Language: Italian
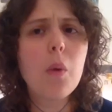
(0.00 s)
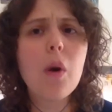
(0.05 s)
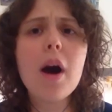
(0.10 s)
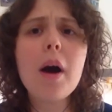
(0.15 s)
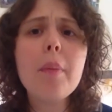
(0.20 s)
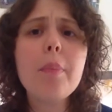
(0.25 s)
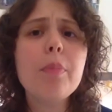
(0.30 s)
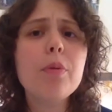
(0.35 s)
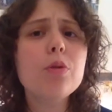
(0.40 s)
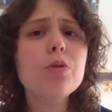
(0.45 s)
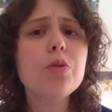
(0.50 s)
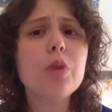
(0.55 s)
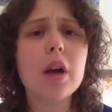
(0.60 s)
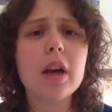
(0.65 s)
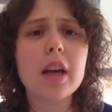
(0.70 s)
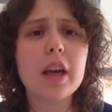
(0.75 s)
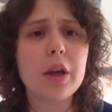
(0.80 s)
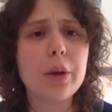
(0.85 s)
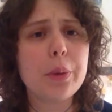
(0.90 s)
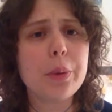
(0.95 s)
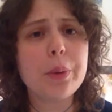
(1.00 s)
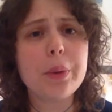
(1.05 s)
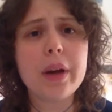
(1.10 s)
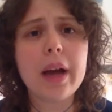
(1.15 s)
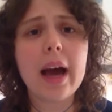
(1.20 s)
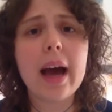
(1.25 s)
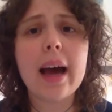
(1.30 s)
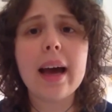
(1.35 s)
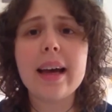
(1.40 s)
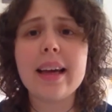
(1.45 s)
Qua appunto anche
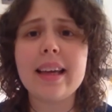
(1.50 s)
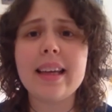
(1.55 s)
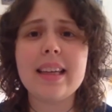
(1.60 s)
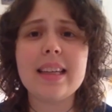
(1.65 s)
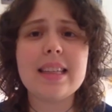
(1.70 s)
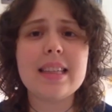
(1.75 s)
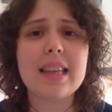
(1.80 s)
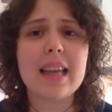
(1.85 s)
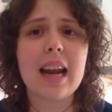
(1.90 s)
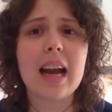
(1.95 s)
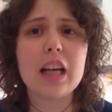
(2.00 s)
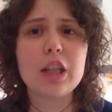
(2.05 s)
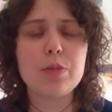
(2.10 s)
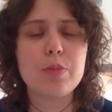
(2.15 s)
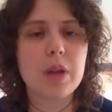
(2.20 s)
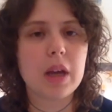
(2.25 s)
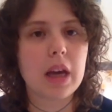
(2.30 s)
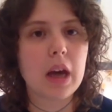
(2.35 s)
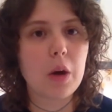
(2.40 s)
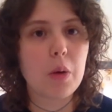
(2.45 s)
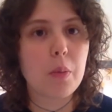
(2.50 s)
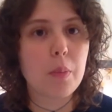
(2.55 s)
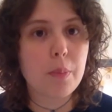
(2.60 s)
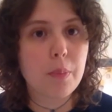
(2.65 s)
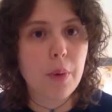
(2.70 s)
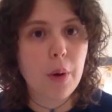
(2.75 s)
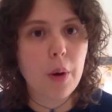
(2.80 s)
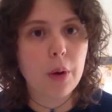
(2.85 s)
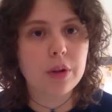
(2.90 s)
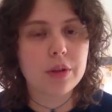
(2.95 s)
Luna inizierà a spiegare
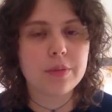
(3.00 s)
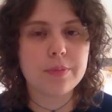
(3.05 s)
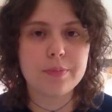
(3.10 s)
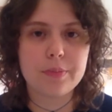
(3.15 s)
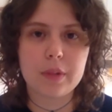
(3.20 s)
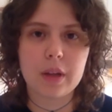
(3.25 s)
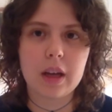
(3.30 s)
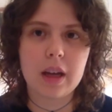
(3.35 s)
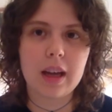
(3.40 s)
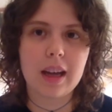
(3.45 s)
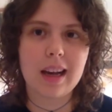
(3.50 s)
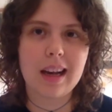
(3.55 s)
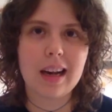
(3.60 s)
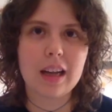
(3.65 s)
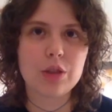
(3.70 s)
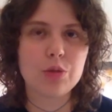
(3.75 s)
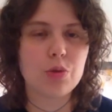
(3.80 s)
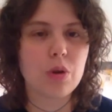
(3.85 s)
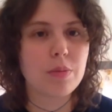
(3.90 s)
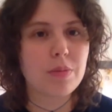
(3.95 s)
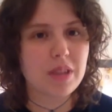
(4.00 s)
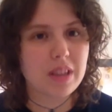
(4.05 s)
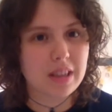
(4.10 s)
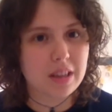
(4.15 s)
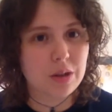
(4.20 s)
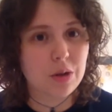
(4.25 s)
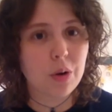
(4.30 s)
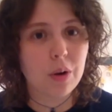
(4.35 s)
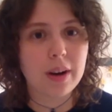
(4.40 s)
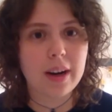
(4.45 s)
un po' eh, la sua
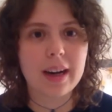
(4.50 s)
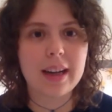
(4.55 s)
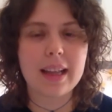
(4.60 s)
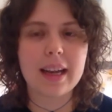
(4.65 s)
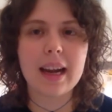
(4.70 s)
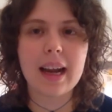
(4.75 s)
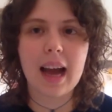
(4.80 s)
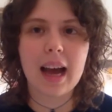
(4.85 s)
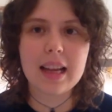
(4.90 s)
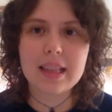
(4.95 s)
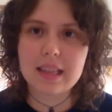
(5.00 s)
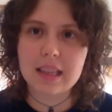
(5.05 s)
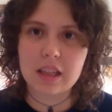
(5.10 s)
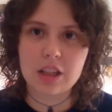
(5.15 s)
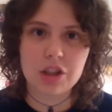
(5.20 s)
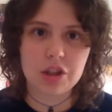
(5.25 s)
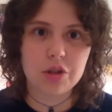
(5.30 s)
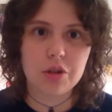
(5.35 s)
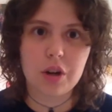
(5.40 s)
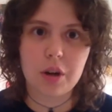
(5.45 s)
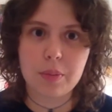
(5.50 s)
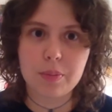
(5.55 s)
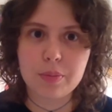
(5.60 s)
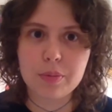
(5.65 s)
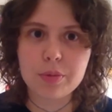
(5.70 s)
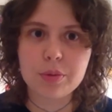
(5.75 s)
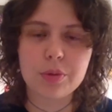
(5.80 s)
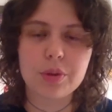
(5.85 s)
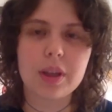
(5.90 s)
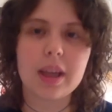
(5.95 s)
missione alle ragazze, dicendole
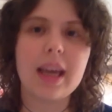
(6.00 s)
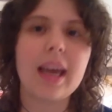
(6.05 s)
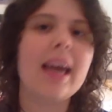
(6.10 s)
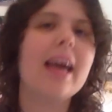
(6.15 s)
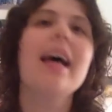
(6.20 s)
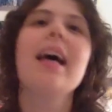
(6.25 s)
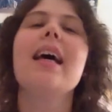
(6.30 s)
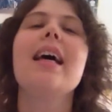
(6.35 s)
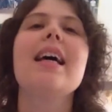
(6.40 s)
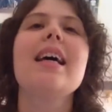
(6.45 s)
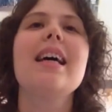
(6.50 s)
appunto che